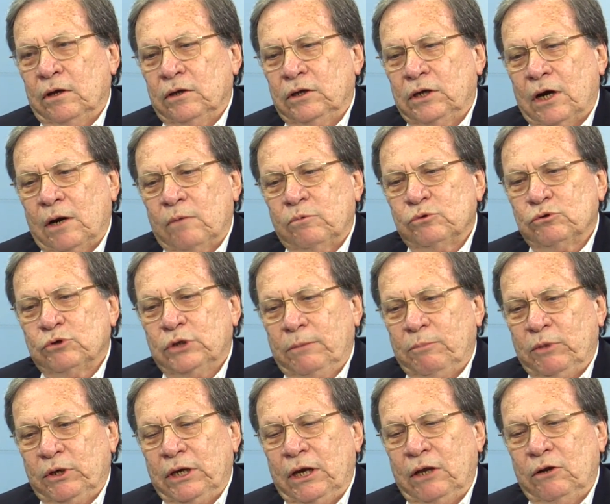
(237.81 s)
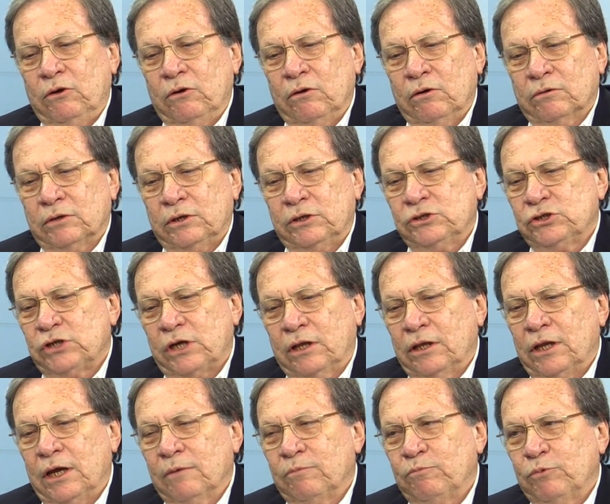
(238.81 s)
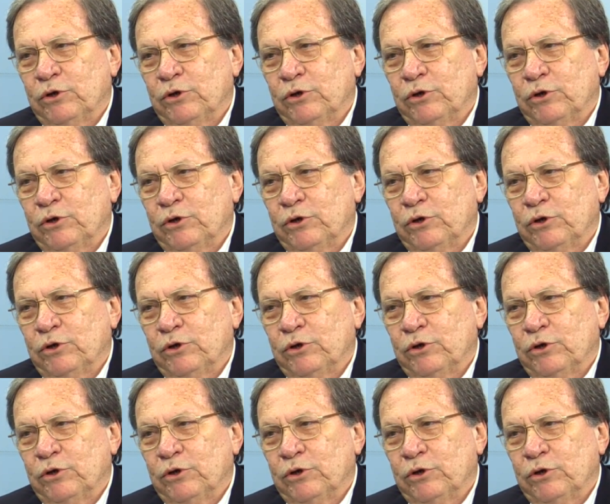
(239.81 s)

Kabus gibi geliyor. İnşallah bu